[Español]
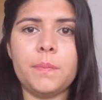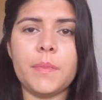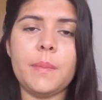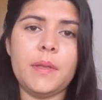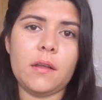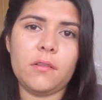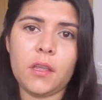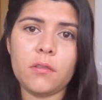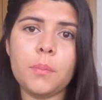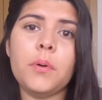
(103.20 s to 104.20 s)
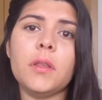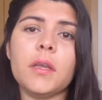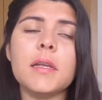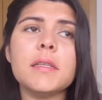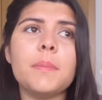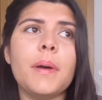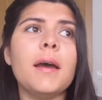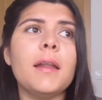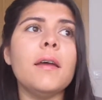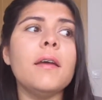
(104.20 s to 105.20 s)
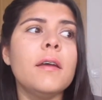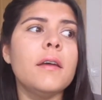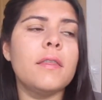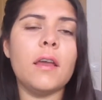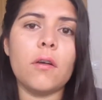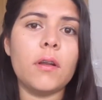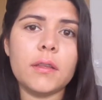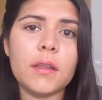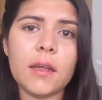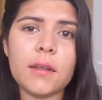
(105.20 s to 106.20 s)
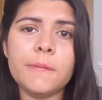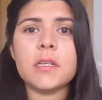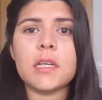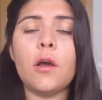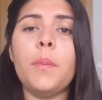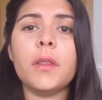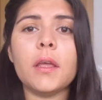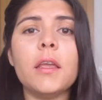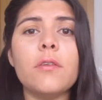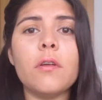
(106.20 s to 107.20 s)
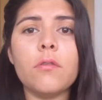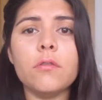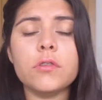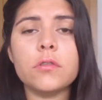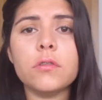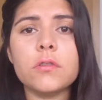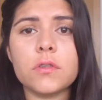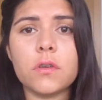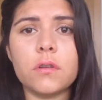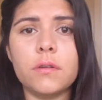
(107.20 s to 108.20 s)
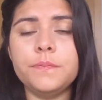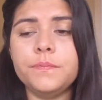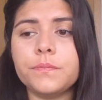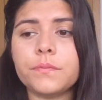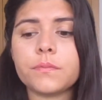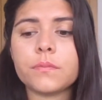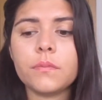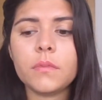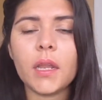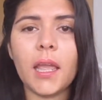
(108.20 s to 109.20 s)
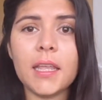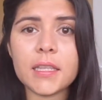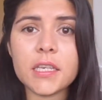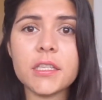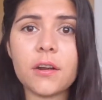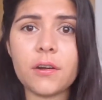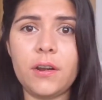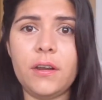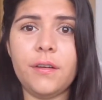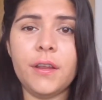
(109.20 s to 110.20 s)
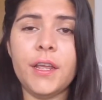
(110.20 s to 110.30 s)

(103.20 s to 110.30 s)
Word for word: me está contando el podcast para desconectar. O los podcasts que yo escucho son Ginger Runner.